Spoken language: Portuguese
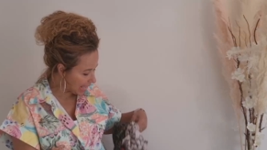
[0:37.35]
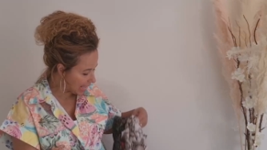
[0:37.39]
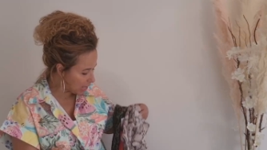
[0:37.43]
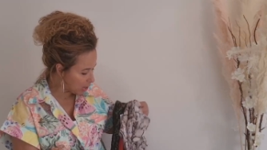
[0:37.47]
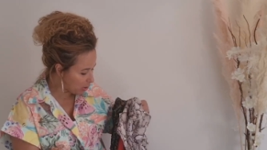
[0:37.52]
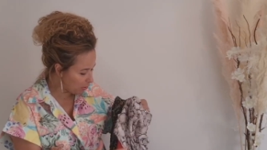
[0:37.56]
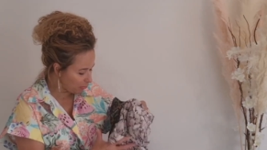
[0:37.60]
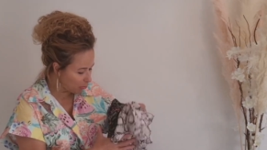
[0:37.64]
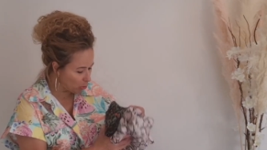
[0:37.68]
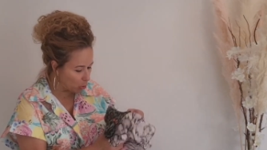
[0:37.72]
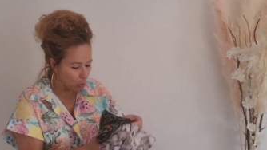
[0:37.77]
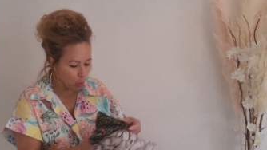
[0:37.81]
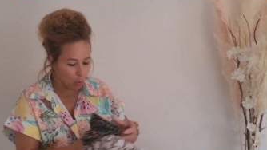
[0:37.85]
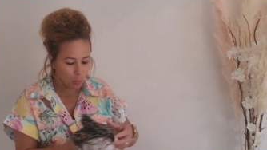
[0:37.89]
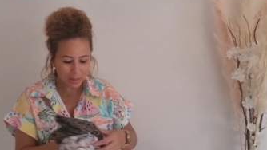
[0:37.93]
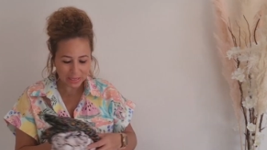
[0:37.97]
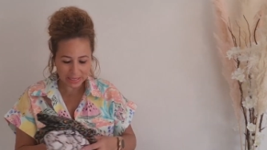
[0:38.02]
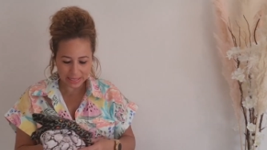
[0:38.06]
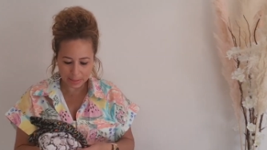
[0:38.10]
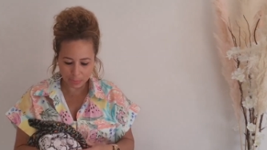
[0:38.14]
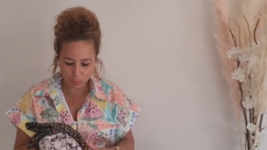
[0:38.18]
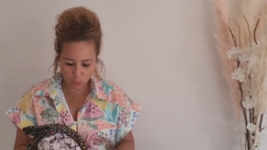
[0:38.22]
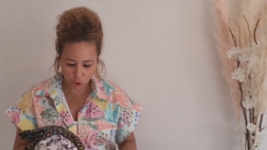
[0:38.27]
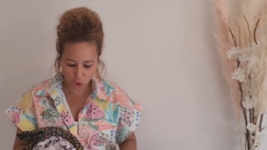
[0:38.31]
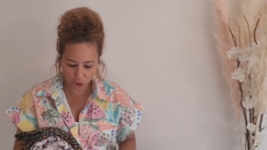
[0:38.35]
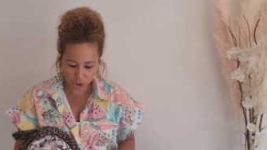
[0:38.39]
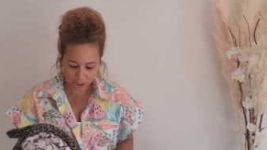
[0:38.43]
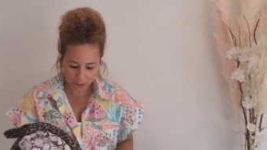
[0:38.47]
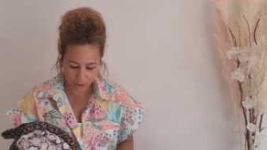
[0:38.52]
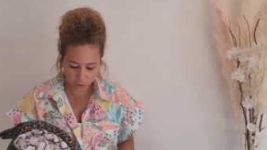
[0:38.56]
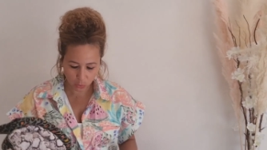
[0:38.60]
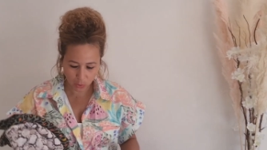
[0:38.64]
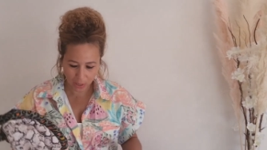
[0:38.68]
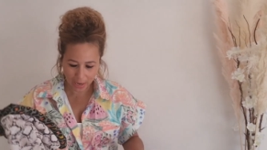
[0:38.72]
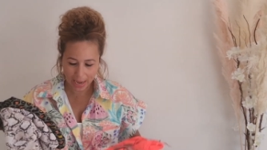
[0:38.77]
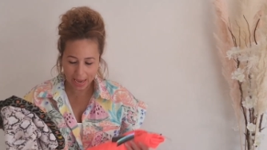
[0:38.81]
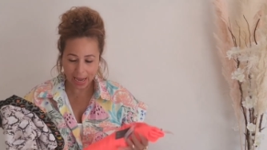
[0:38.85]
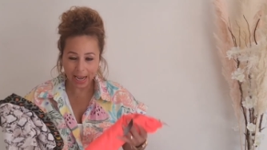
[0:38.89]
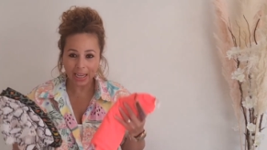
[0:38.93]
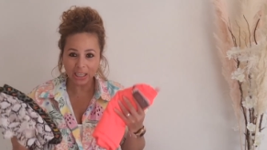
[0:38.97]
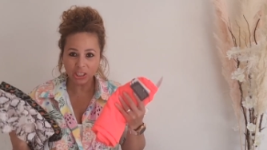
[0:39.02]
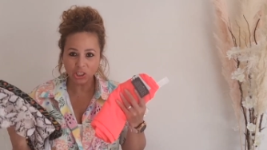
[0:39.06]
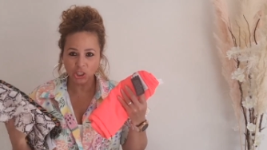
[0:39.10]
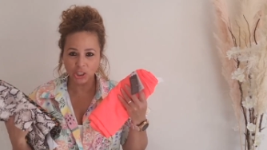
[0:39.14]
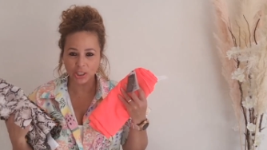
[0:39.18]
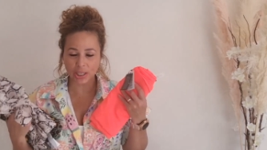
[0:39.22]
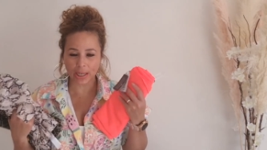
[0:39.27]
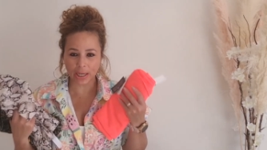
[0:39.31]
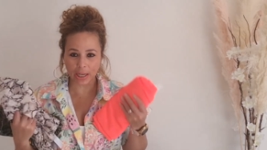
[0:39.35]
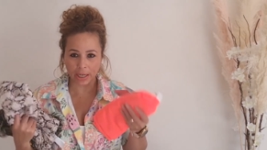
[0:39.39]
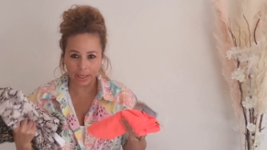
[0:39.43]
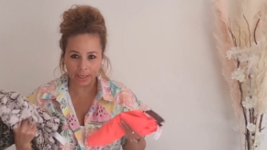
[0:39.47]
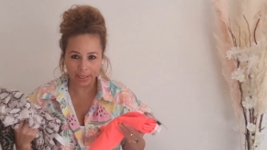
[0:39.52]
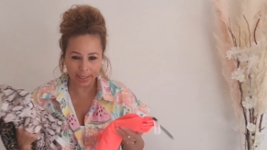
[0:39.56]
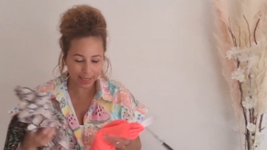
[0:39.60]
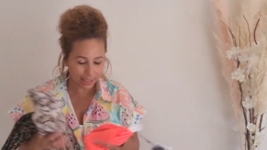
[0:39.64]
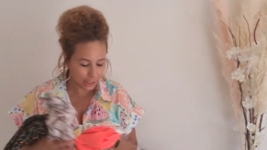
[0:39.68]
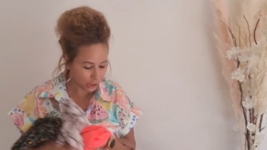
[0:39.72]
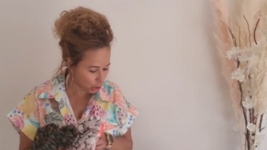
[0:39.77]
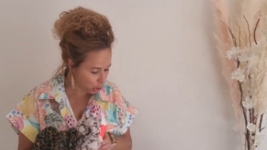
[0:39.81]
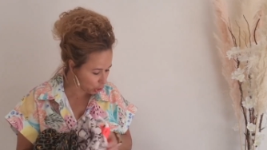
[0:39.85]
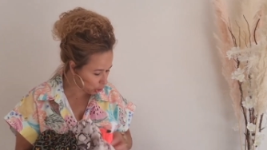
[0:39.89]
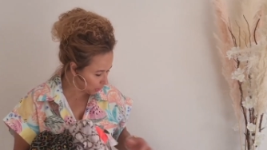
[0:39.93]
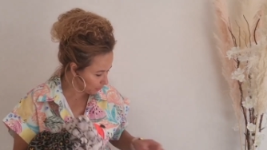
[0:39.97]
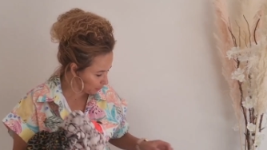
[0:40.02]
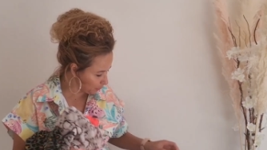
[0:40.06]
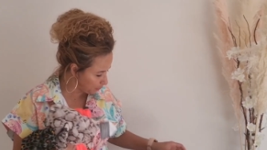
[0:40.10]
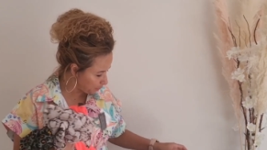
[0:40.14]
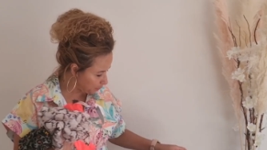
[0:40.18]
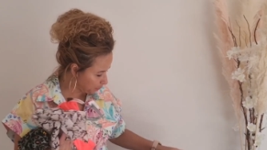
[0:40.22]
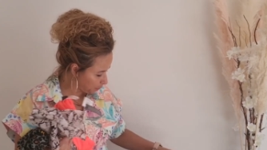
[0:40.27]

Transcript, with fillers: Eu vou começar mostrando as cangas,